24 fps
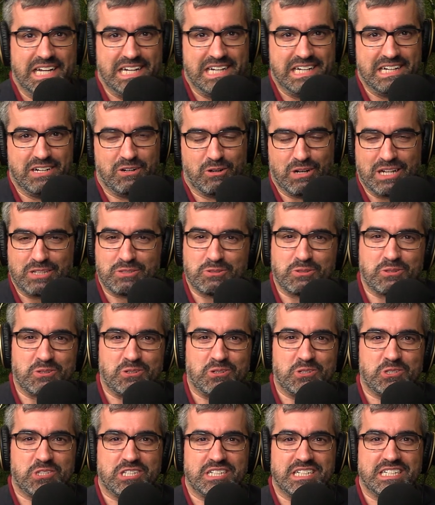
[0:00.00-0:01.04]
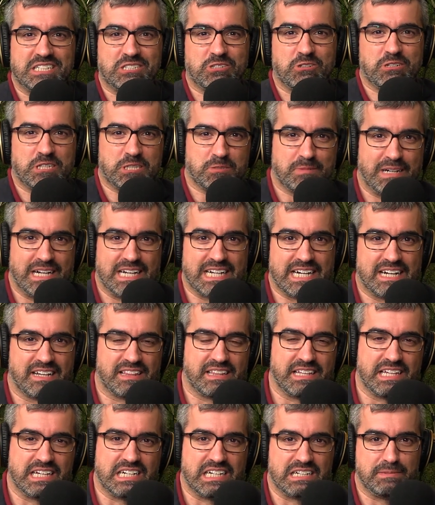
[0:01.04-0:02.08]
Hola a todos, eh, soy Ismael
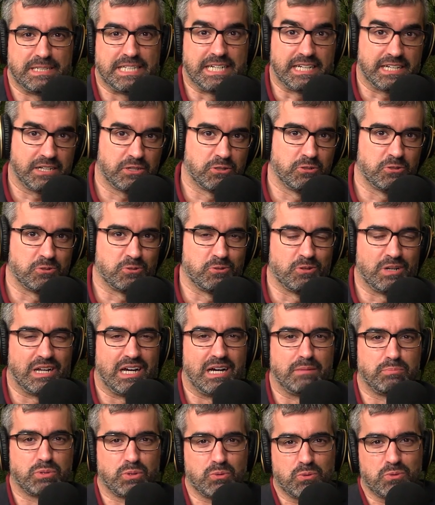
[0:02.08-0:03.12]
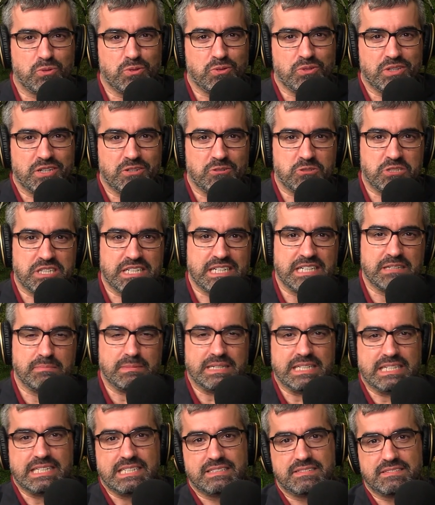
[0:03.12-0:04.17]
García Villarejo con la producción de José
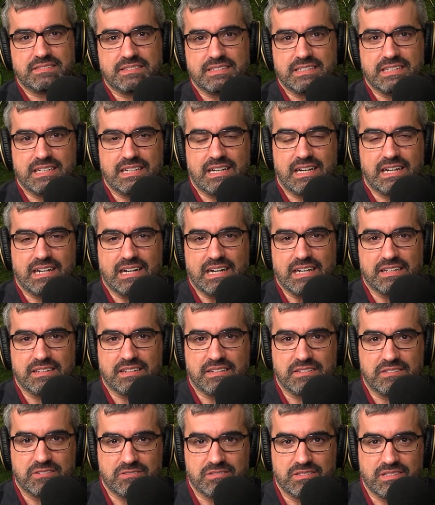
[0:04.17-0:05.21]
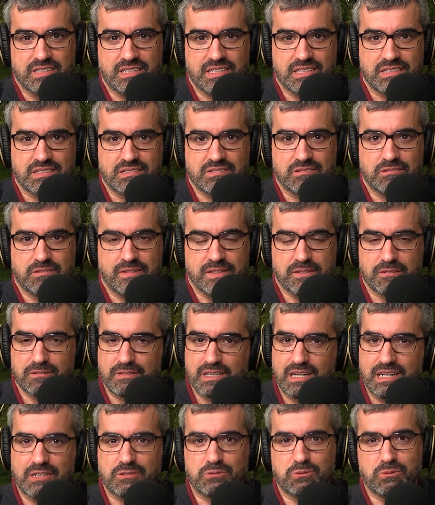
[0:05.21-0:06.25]
Jiménez y la realización de Covadonga
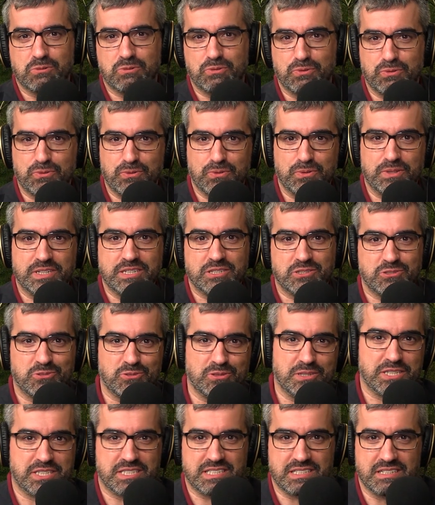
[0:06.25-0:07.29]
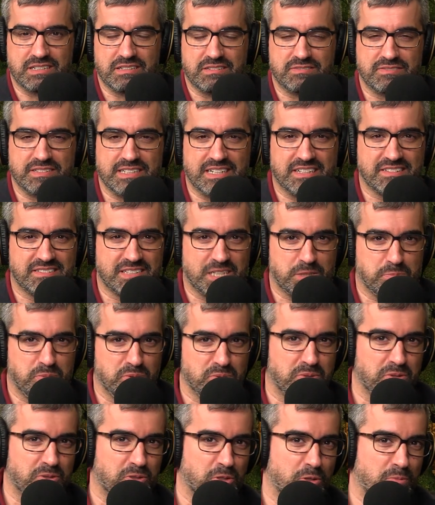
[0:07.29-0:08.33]
Cruz. y esto es eh,
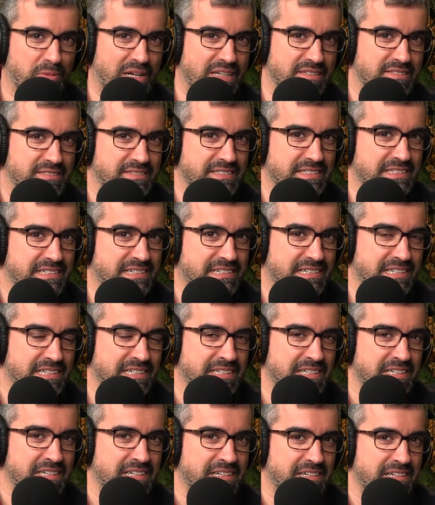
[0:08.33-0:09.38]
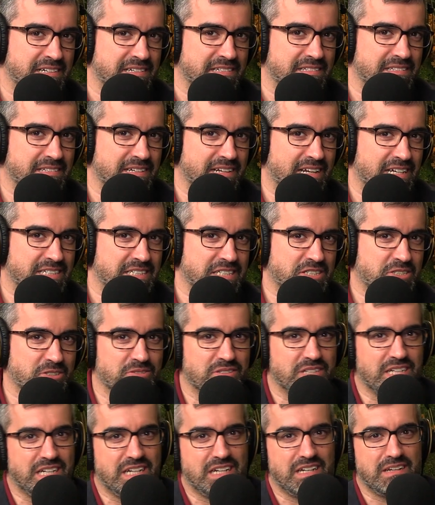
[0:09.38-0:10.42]
finanzas.com al cierre de la sesión
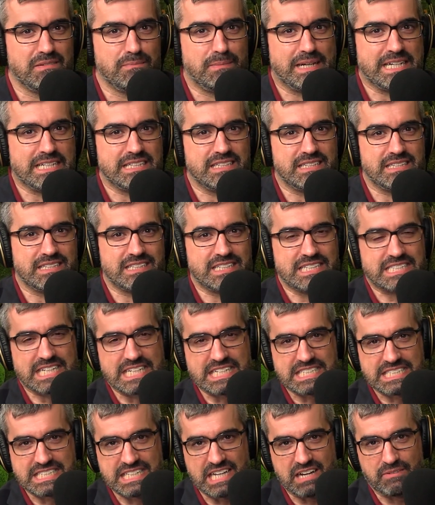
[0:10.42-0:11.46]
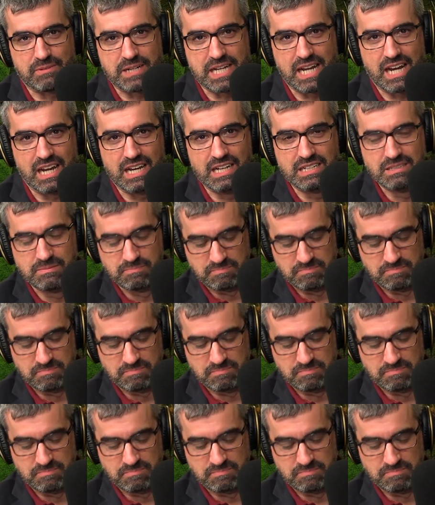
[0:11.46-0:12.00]
del 26 de abril.